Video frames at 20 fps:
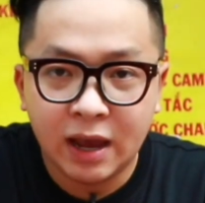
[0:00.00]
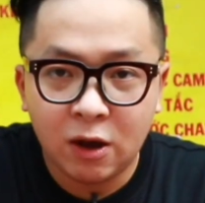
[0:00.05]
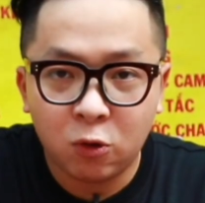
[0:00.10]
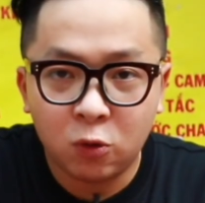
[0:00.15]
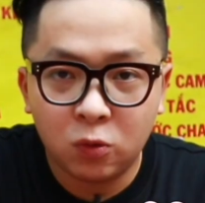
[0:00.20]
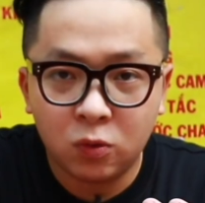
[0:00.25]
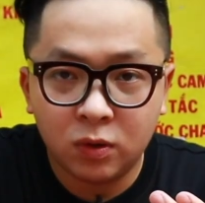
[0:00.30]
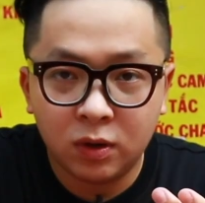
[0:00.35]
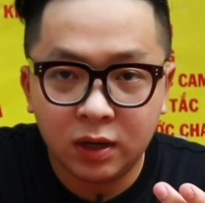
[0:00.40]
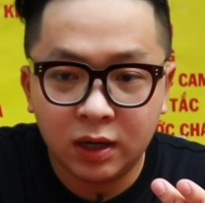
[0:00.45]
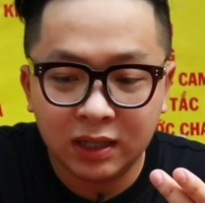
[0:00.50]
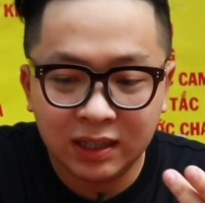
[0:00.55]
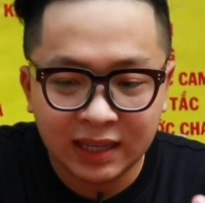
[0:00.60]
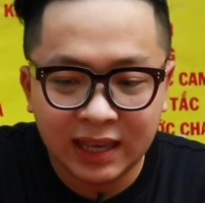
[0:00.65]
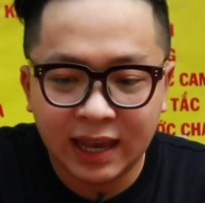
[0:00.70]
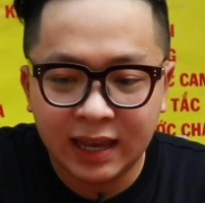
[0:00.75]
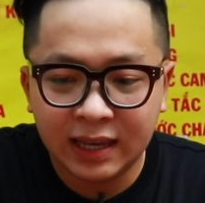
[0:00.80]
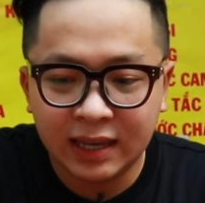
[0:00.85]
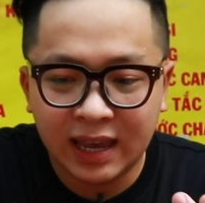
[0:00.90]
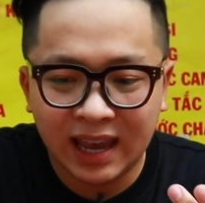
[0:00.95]
nào ít
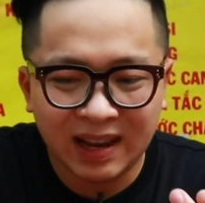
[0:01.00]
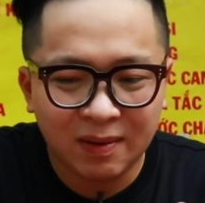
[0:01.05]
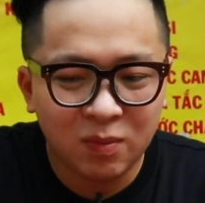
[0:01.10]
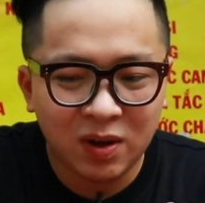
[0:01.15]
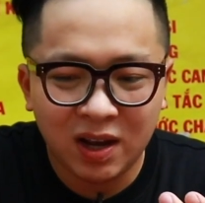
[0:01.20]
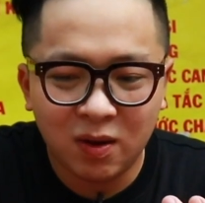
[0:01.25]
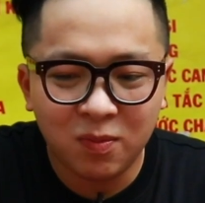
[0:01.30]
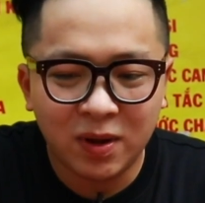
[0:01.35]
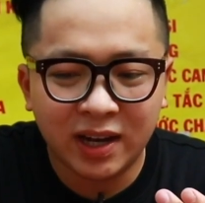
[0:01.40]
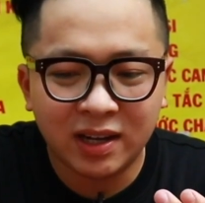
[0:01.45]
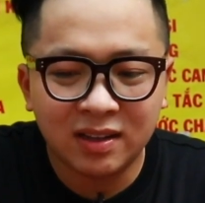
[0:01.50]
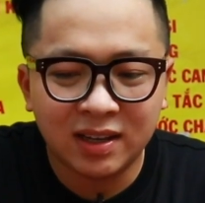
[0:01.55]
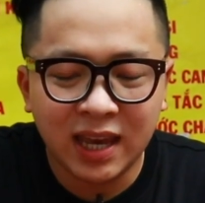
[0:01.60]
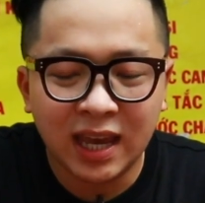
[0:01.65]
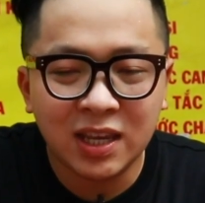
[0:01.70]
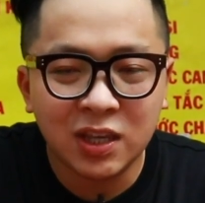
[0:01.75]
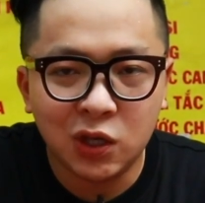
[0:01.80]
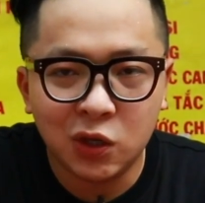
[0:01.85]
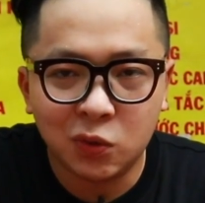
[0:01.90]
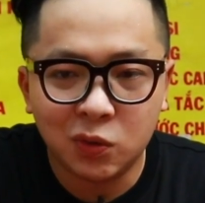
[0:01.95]
cay, không ăn được
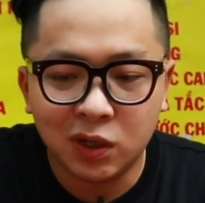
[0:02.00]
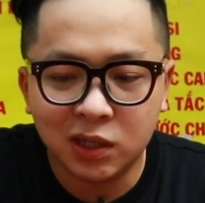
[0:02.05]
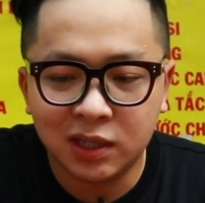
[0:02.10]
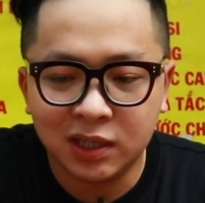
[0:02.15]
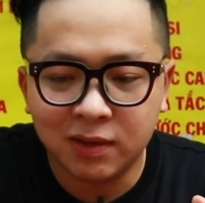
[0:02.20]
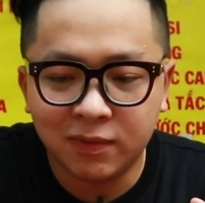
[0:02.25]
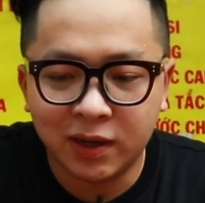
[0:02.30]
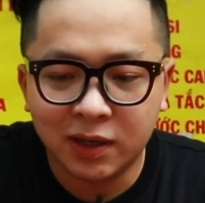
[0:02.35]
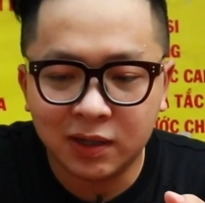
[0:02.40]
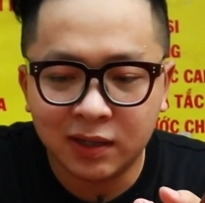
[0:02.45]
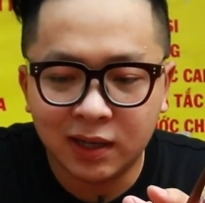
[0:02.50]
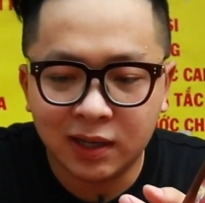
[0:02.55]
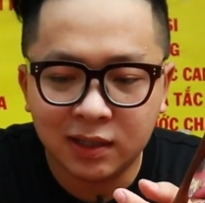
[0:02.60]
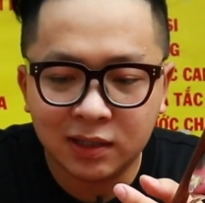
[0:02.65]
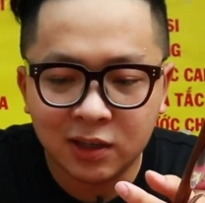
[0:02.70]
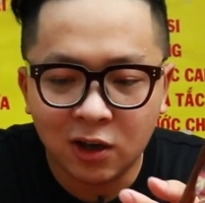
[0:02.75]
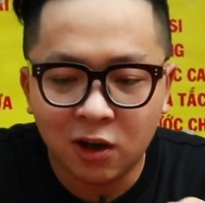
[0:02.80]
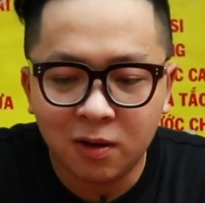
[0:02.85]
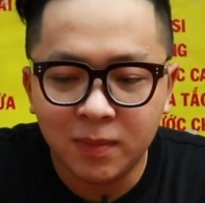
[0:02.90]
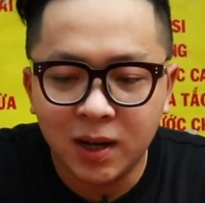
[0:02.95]
cay nhiều đó thì các bạn có thể
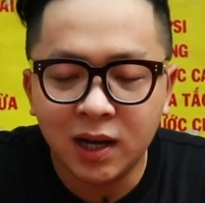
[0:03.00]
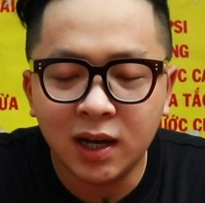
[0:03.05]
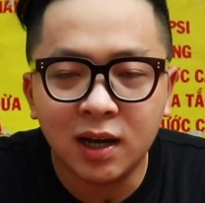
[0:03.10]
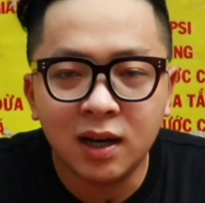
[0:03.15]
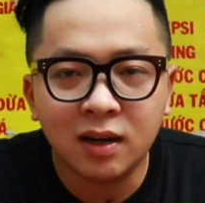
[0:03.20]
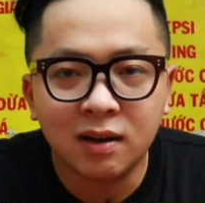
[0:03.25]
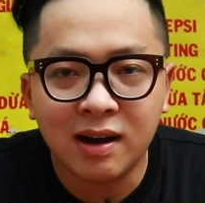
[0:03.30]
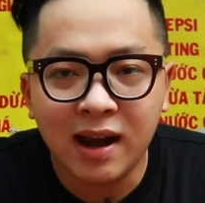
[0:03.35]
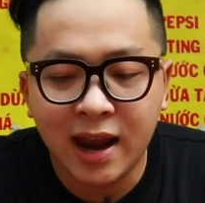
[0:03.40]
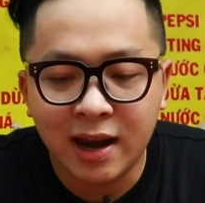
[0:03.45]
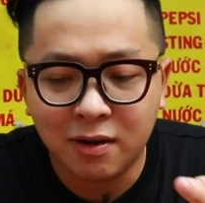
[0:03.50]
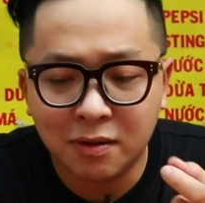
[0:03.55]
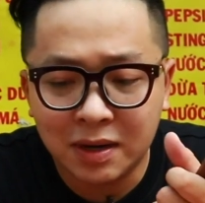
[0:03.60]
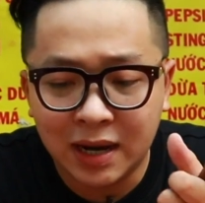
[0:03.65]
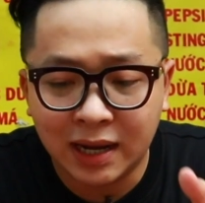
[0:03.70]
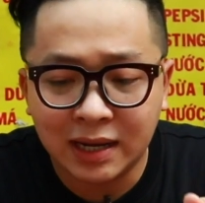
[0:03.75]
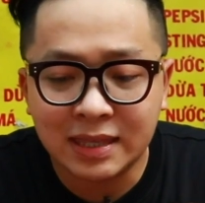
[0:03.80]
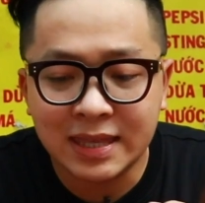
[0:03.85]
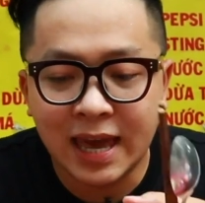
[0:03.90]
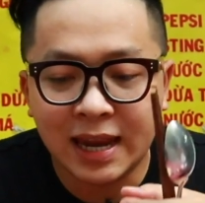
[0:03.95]
cho bớt ớt ra rồi
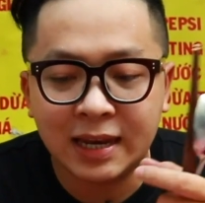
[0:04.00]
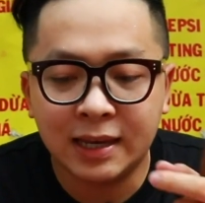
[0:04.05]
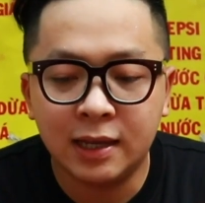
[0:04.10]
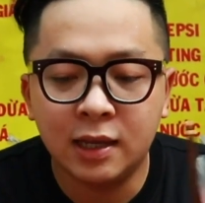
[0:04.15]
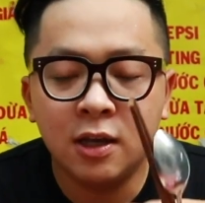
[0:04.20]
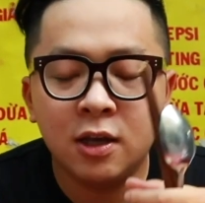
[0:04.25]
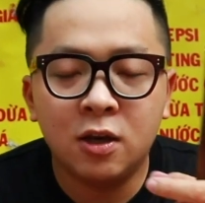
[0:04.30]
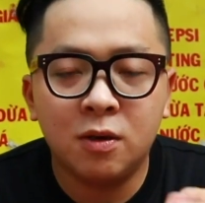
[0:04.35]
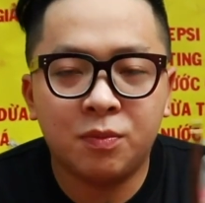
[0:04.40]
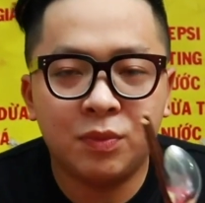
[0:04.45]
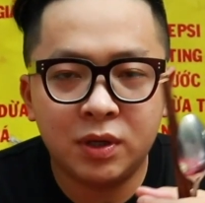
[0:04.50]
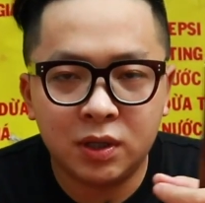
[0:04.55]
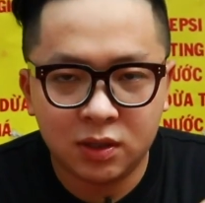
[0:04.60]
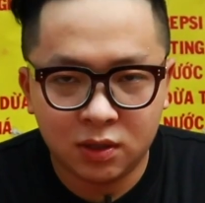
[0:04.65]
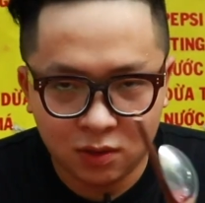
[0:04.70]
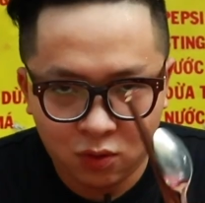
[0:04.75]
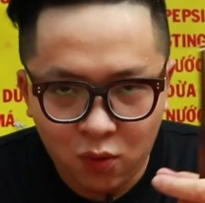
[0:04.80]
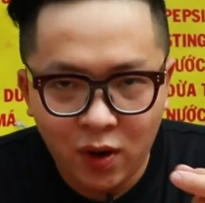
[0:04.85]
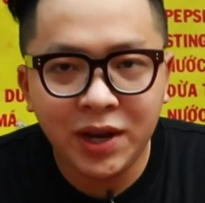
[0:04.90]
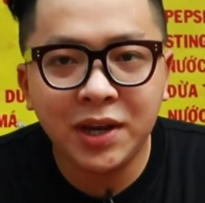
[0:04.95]
nặn chanh
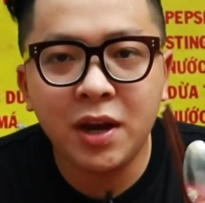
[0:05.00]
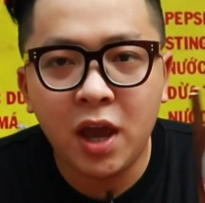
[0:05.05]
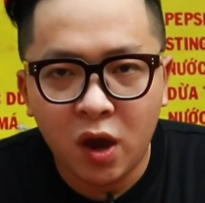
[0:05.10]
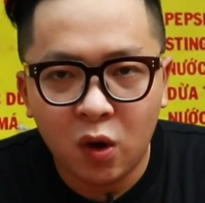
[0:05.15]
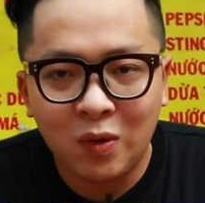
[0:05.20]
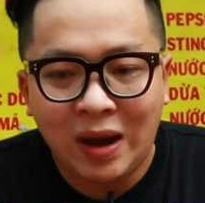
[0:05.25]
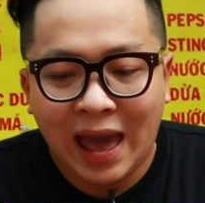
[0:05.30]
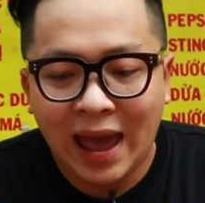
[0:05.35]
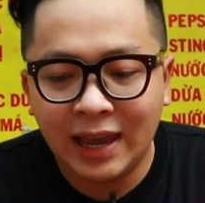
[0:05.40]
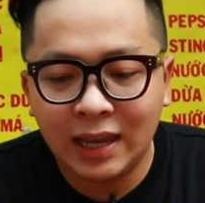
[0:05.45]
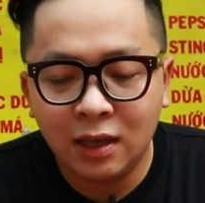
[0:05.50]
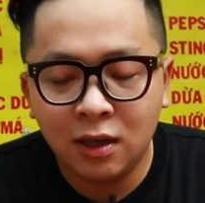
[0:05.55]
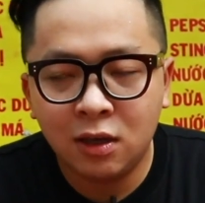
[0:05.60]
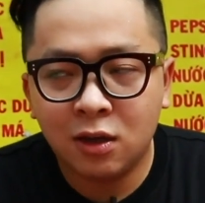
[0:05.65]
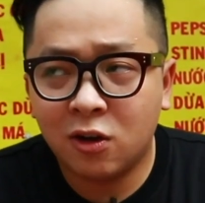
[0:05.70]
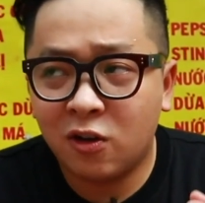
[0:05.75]
mình khuấy đều lại.